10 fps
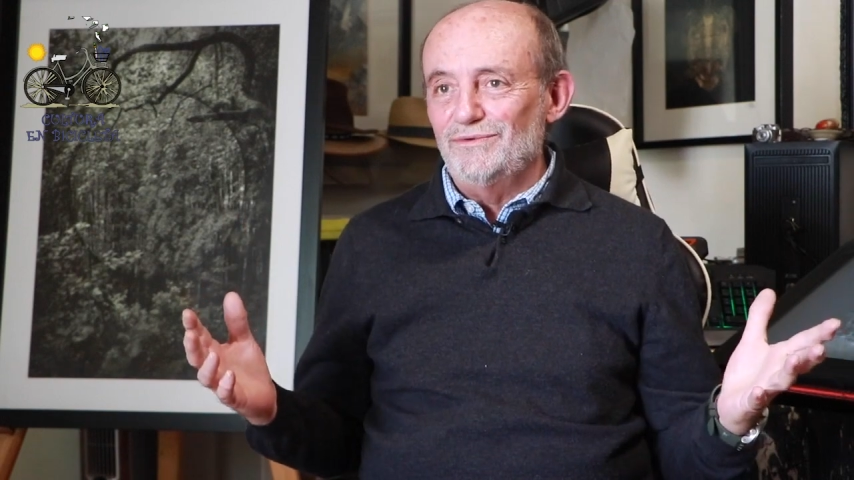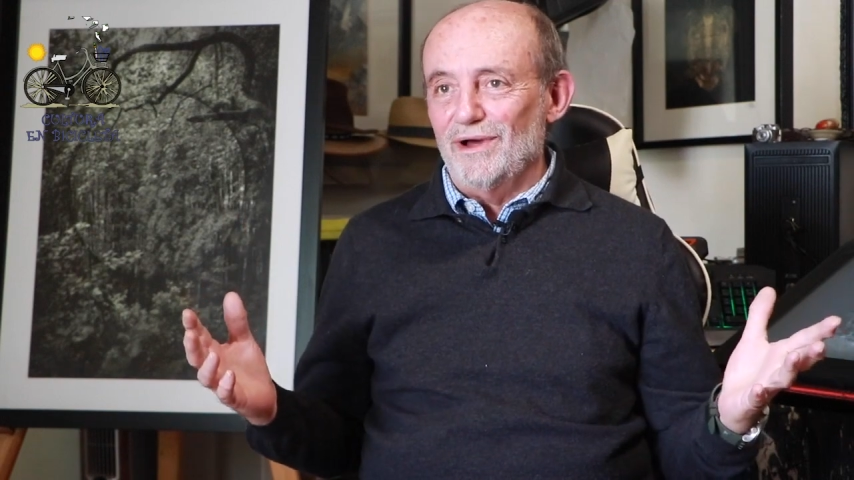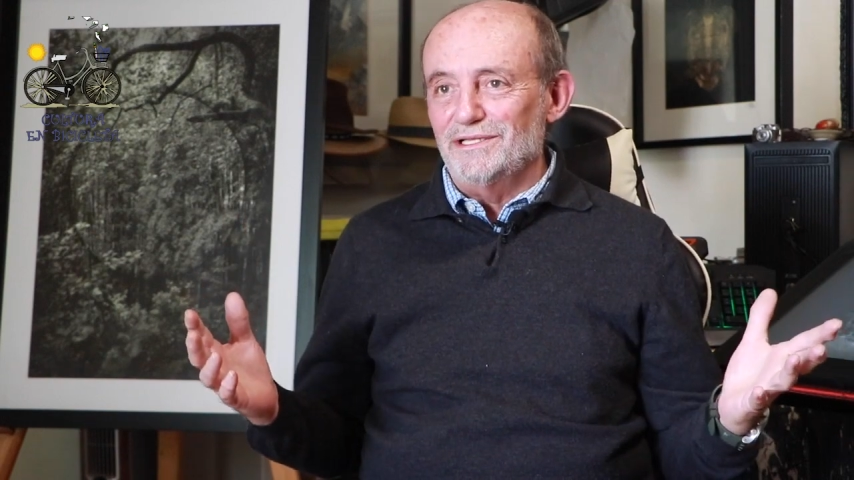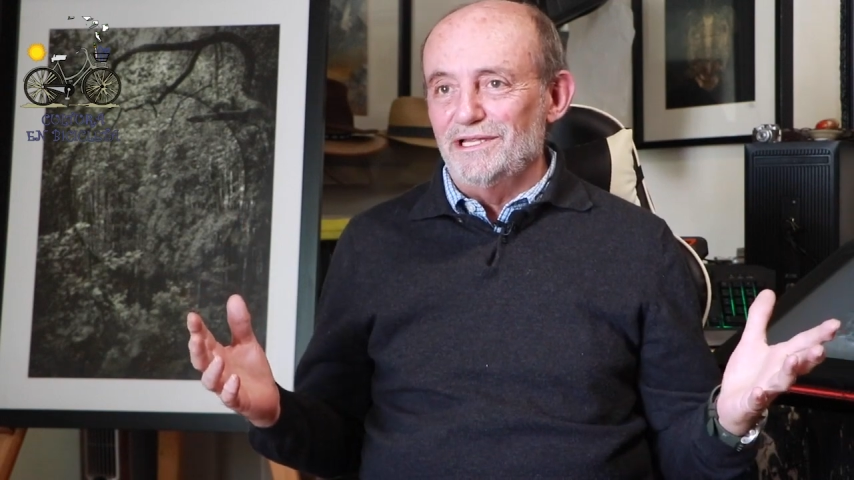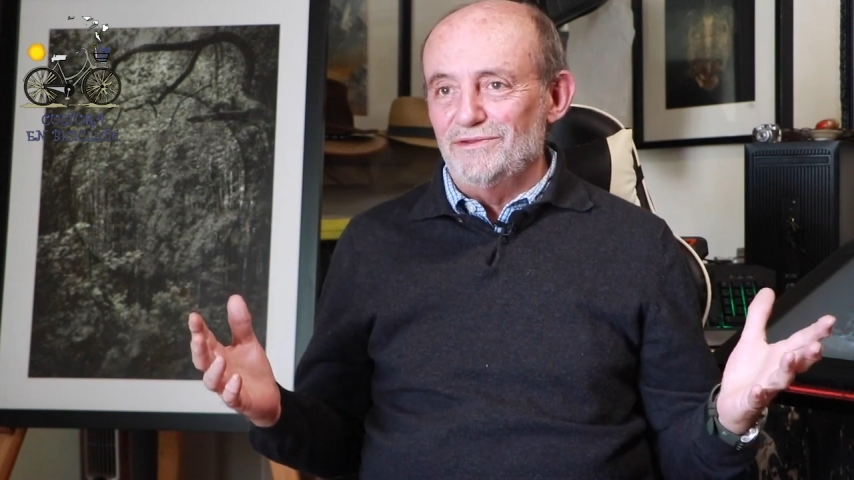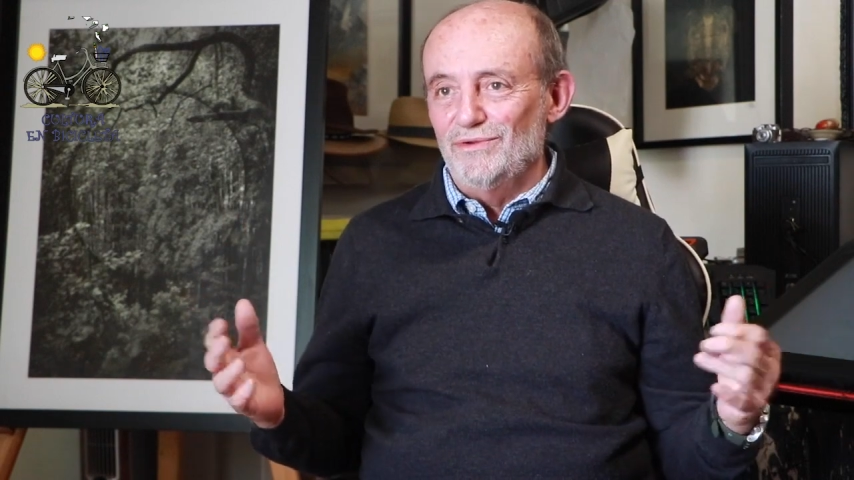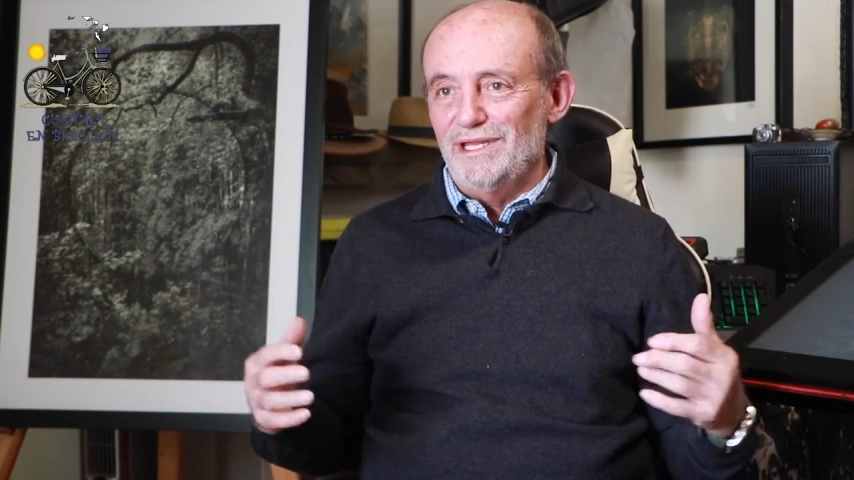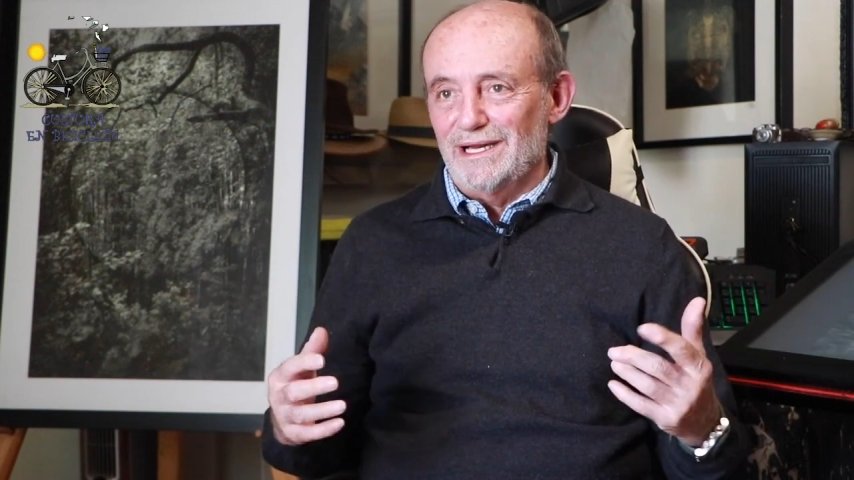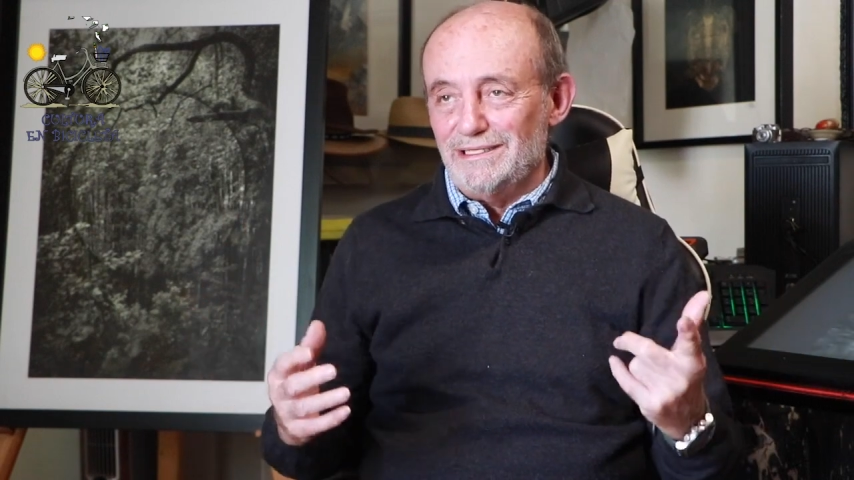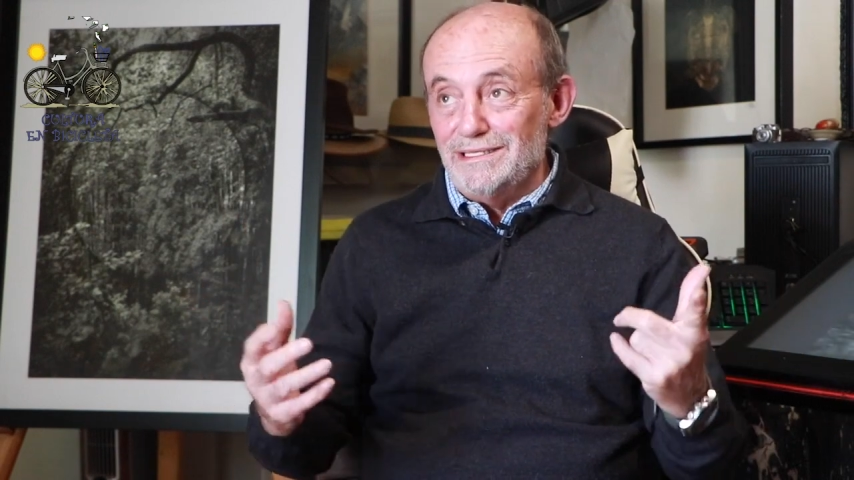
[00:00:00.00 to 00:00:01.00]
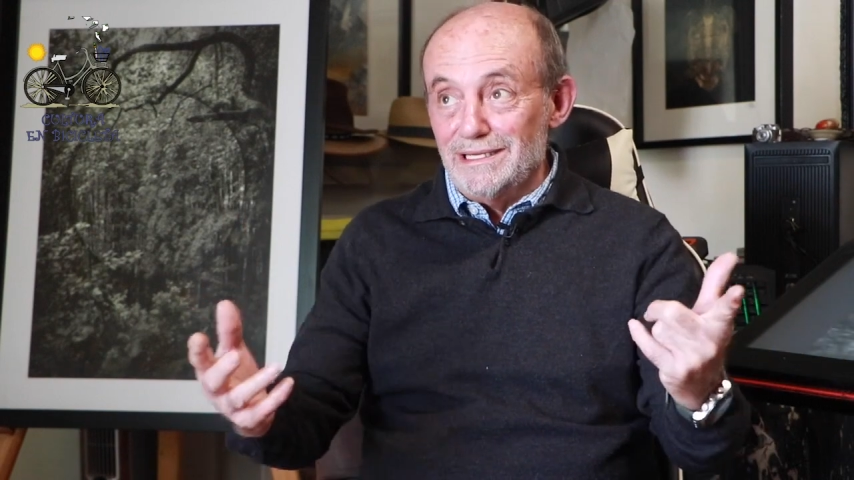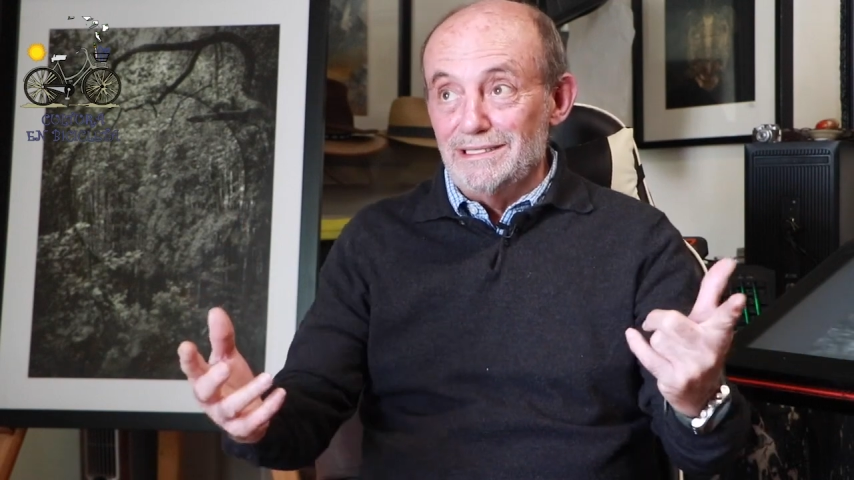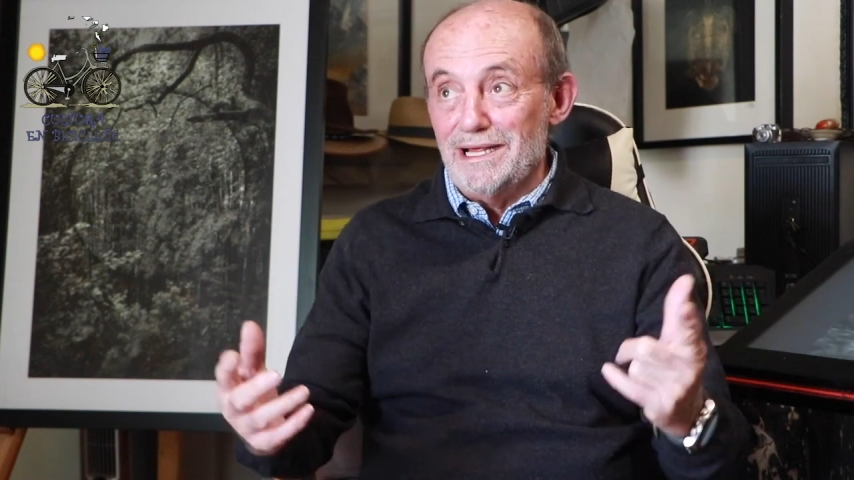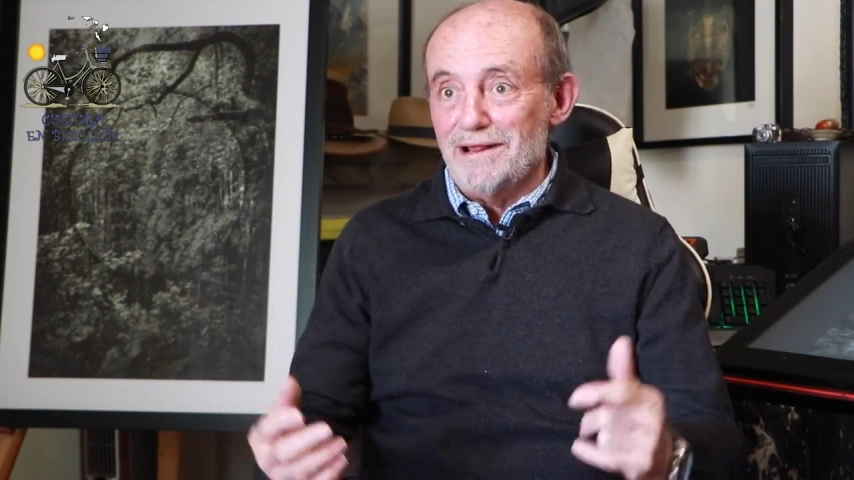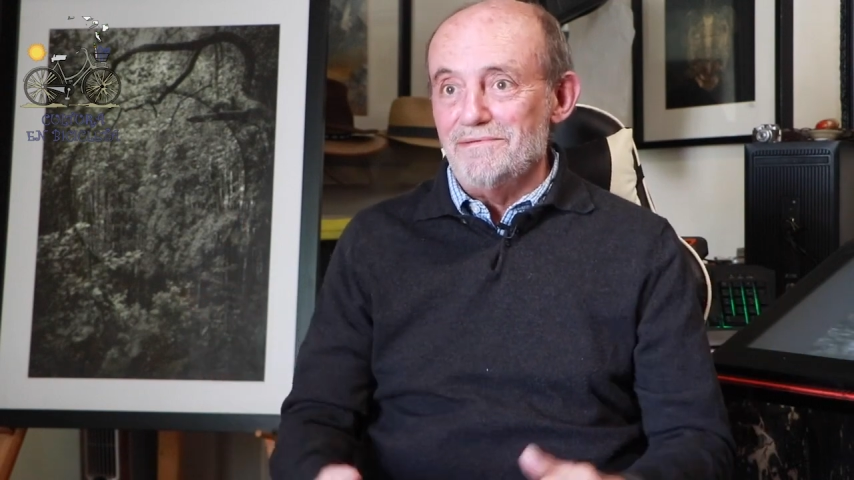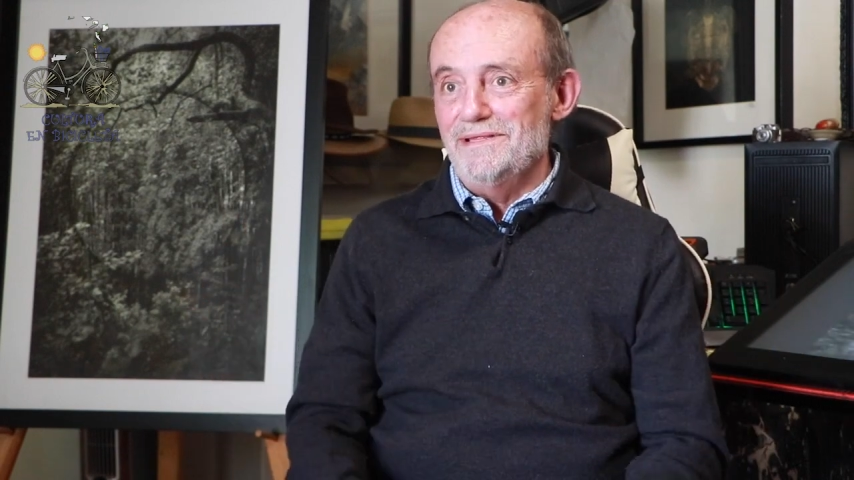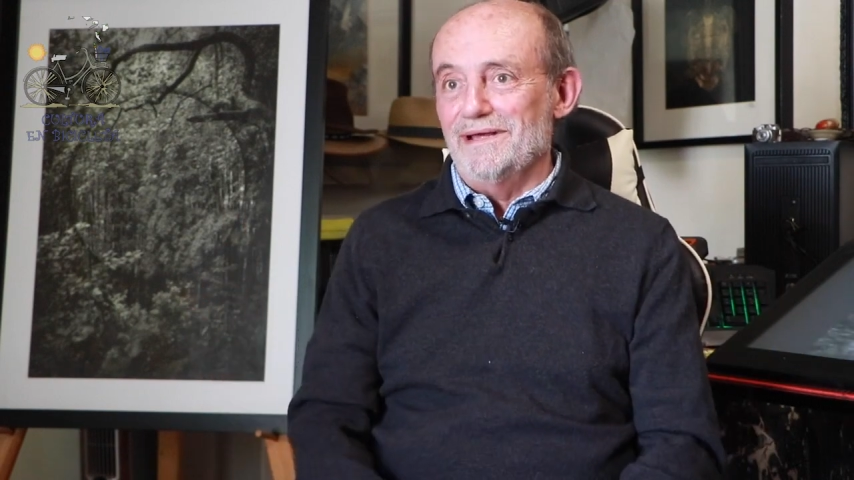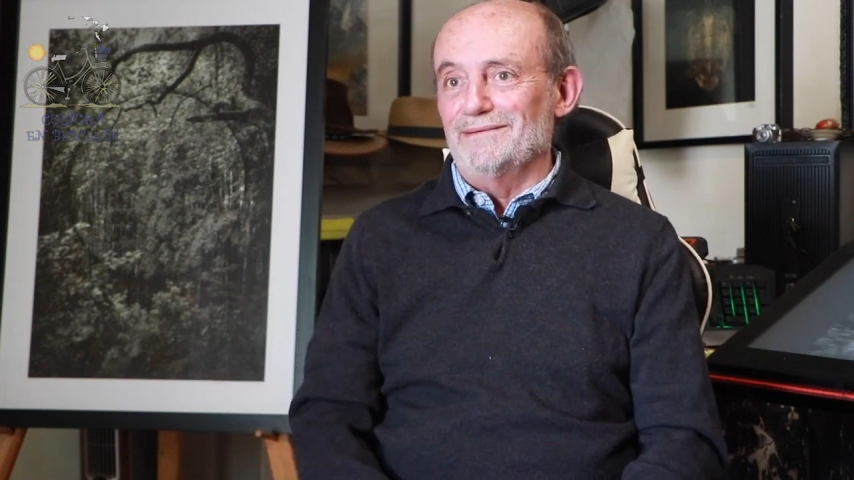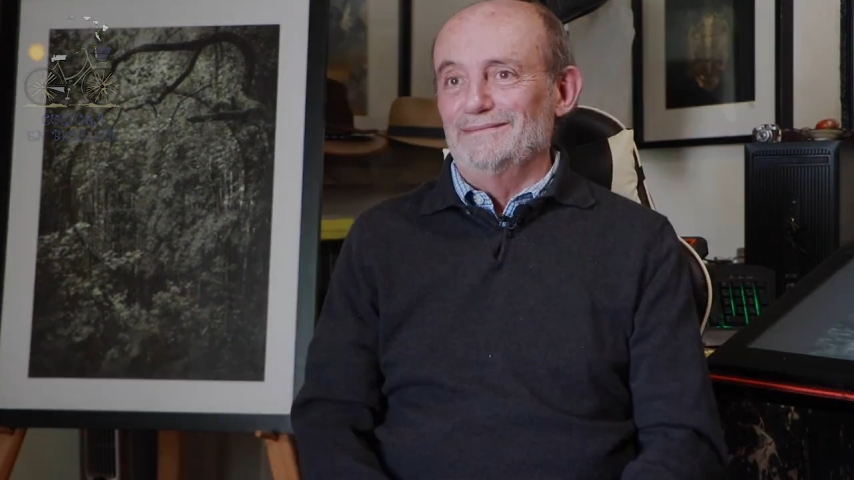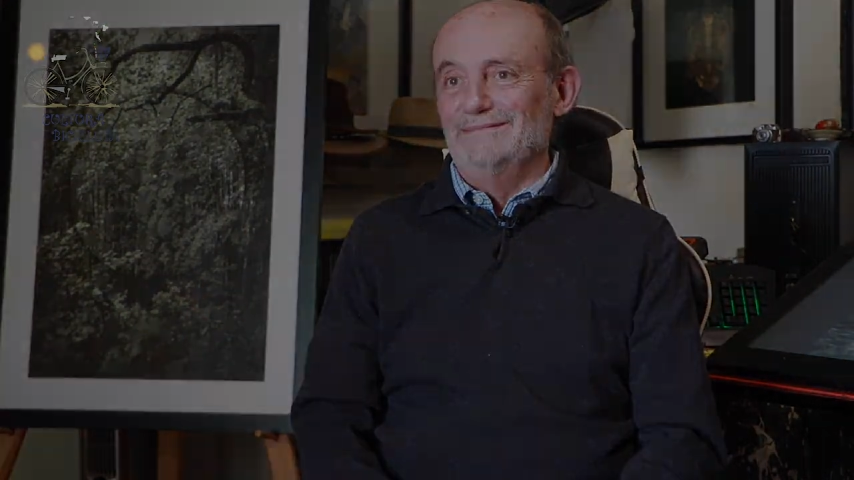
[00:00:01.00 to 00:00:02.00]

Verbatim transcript: tu actitud de artista ante la vida.